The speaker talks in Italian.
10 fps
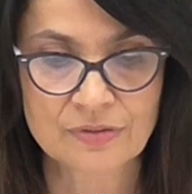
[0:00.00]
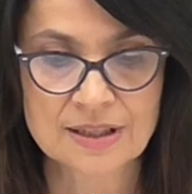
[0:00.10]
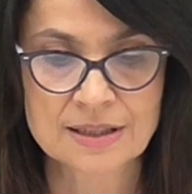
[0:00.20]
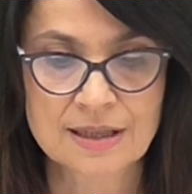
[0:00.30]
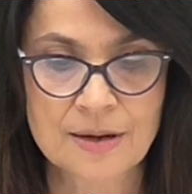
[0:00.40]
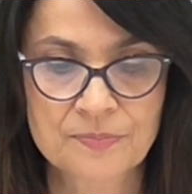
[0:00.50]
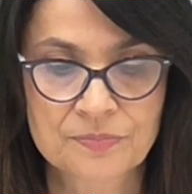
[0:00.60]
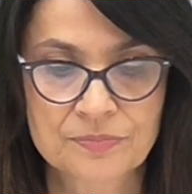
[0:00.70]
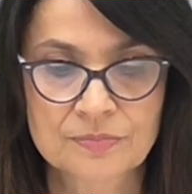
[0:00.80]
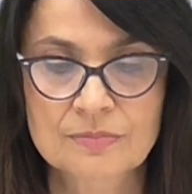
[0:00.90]
di vista.
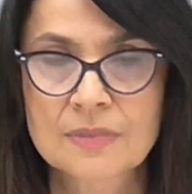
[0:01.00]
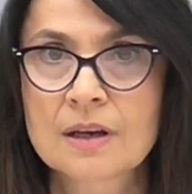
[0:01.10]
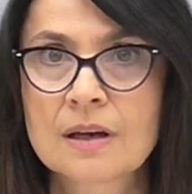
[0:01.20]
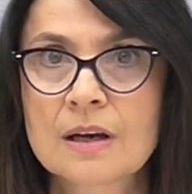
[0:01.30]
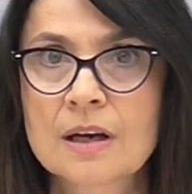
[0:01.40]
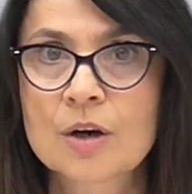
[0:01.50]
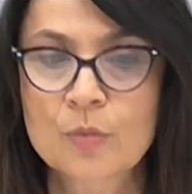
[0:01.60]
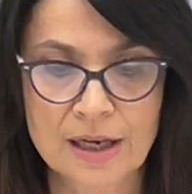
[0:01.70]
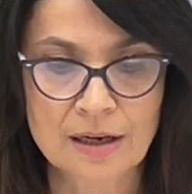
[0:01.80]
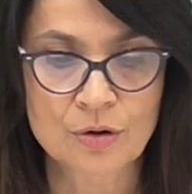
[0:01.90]

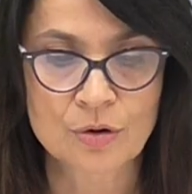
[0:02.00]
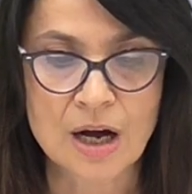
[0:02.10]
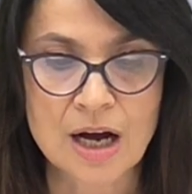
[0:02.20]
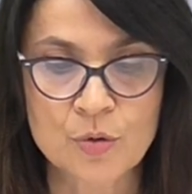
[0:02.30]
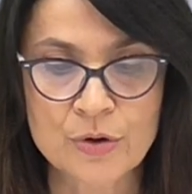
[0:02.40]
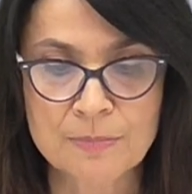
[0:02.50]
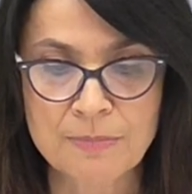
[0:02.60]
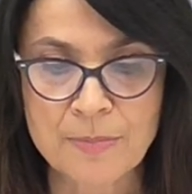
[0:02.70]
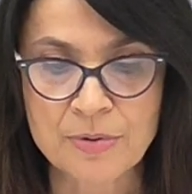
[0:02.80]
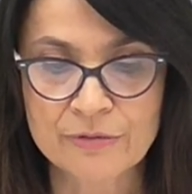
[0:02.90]
Quello a cui il
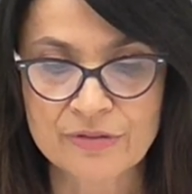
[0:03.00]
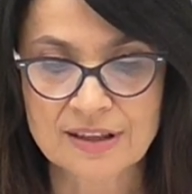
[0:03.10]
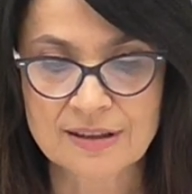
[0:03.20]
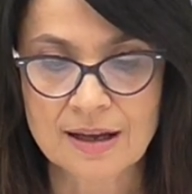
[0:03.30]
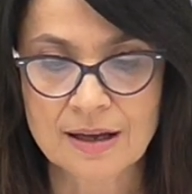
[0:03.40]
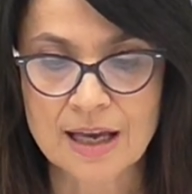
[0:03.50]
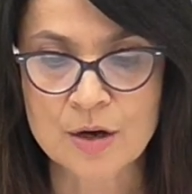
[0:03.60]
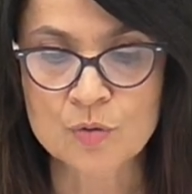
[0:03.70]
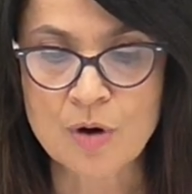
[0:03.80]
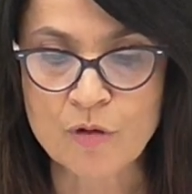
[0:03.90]
Papa invita
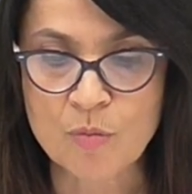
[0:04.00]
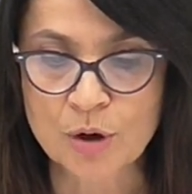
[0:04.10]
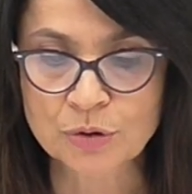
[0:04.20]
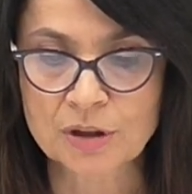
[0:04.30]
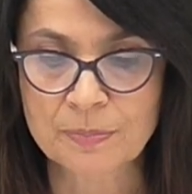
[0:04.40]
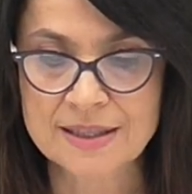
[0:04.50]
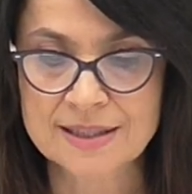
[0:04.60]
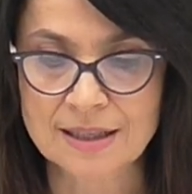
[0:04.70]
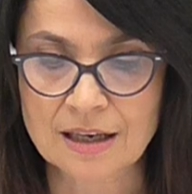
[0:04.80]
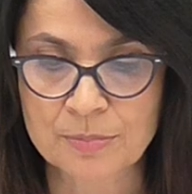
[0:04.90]
è un nuovo modo di
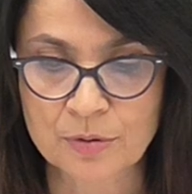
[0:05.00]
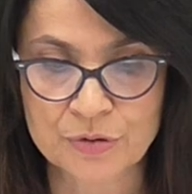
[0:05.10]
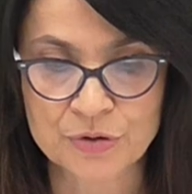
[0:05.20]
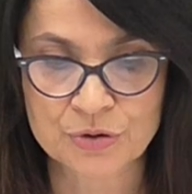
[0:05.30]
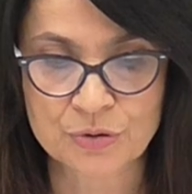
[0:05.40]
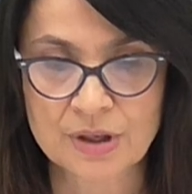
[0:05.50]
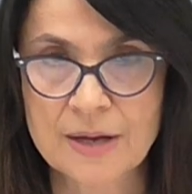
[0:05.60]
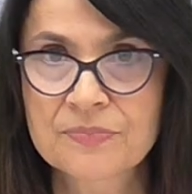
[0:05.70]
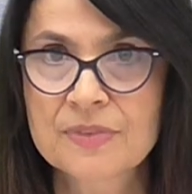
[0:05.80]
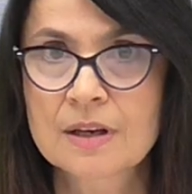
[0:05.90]
pensare alla
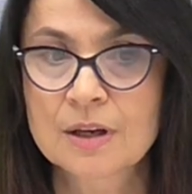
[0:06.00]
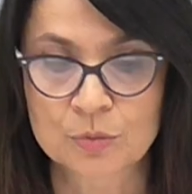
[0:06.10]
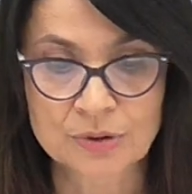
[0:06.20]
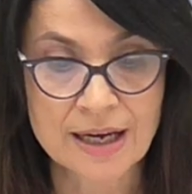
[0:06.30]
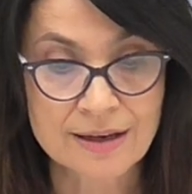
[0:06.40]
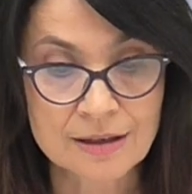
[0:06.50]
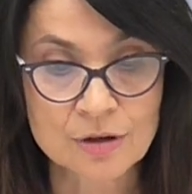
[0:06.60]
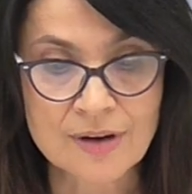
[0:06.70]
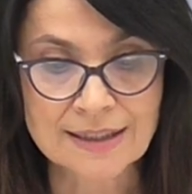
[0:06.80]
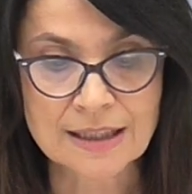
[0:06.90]
professione, una
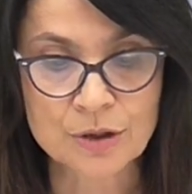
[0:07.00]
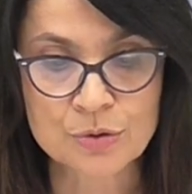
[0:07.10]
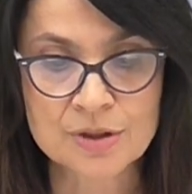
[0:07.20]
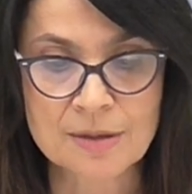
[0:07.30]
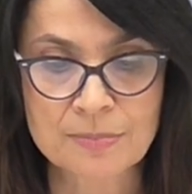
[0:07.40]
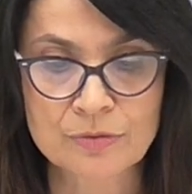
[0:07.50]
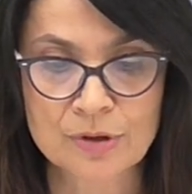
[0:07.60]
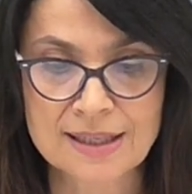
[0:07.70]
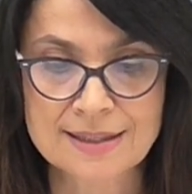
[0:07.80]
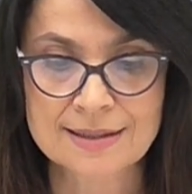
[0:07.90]
rinnovata
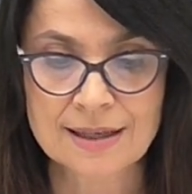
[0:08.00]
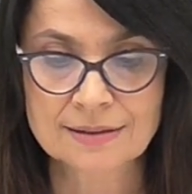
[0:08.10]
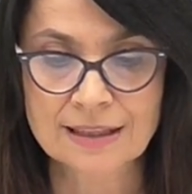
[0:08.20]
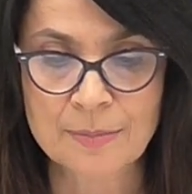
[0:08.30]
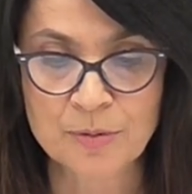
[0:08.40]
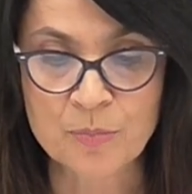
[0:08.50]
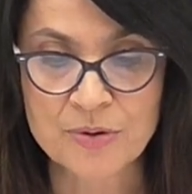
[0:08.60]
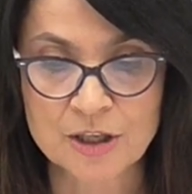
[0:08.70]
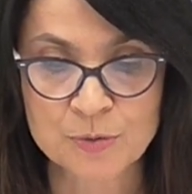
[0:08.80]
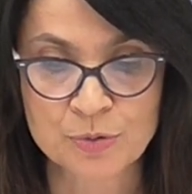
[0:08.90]
consapevolezza delle
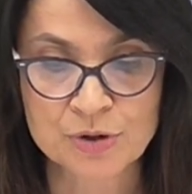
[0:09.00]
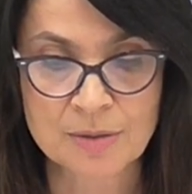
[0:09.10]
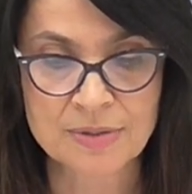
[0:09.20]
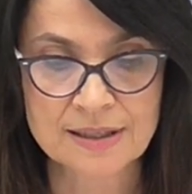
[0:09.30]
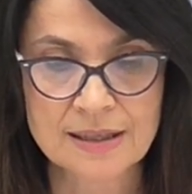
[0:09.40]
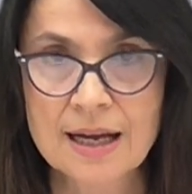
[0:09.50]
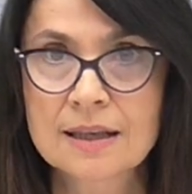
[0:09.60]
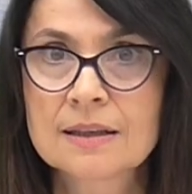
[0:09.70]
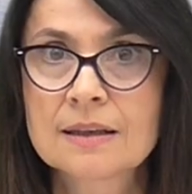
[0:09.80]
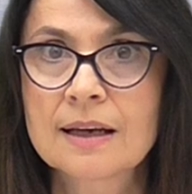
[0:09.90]
proprie
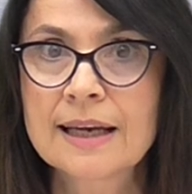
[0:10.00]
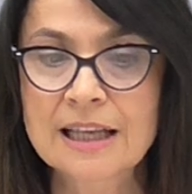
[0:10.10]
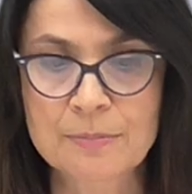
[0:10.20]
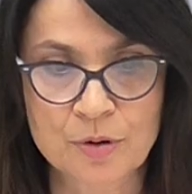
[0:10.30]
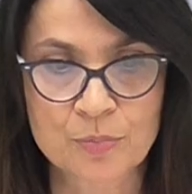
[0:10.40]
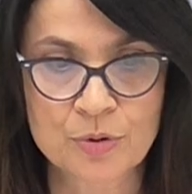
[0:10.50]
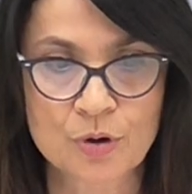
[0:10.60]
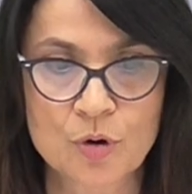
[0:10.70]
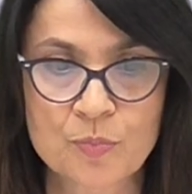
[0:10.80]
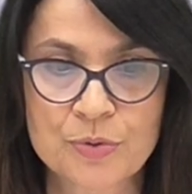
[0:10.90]
responsabilità e del proprio
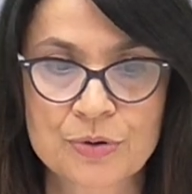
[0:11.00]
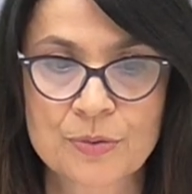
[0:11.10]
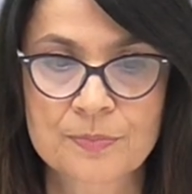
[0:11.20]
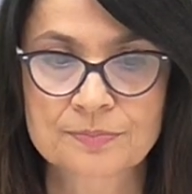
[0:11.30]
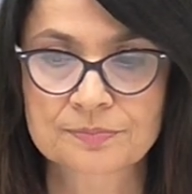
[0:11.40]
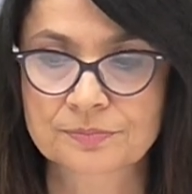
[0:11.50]
compito.